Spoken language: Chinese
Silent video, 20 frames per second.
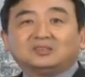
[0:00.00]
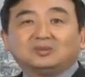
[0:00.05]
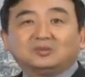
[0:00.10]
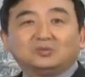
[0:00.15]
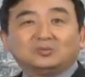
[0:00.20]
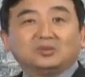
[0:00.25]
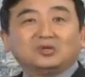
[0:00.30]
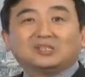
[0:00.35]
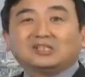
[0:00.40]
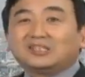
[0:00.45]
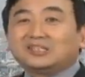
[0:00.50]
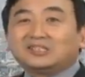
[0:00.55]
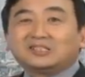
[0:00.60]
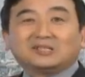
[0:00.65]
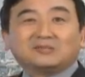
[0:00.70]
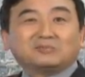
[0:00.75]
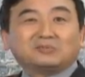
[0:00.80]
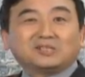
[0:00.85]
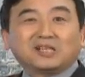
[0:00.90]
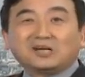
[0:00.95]
我的
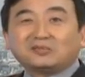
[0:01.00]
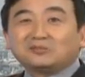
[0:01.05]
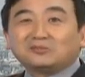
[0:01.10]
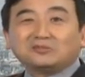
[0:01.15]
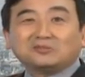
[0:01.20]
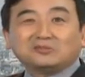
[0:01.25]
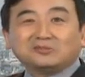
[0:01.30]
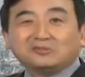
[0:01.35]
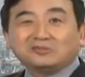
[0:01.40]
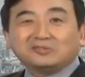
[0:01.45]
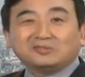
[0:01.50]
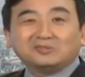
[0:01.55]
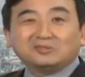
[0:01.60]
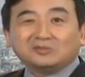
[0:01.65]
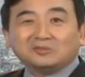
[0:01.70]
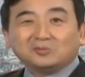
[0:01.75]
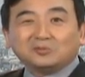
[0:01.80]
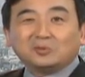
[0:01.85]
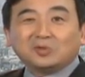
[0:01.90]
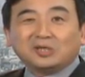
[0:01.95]
节目当中
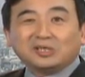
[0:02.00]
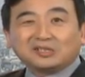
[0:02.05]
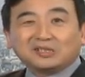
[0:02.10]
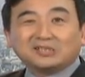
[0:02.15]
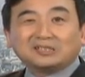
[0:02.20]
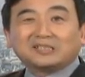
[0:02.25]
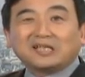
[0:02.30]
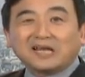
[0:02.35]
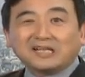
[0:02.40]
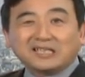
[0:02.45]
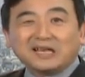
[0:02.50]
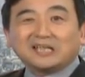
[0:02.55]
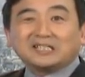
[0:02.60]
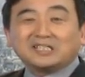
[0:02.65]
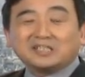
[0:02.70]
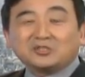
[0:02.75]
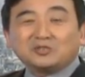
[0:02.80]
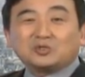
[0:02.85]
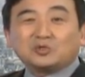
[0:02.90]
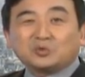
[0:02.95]
我跟大家
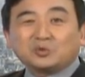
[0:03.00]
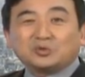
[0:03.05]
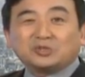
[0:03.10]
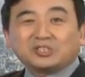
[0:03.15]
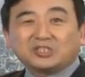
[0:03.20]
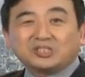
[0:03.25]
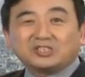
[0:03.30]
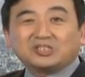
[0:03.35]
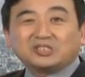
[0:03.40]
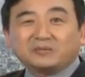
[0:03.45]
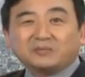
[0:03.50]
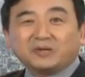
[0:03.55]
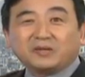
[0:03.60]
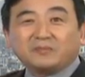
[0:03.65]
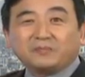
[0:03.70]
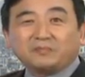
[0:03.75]
引述的是什么？